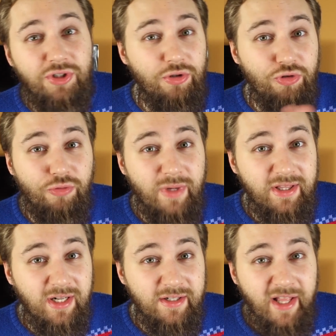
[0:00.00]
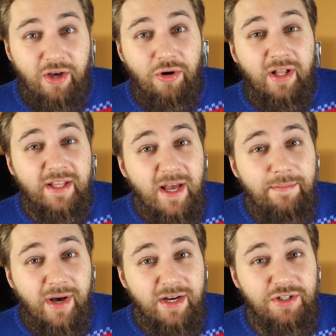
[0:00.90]
czy to dokumentalnego, ale ja
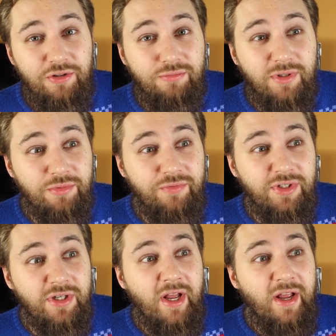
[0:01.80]
bardziej lubię mówić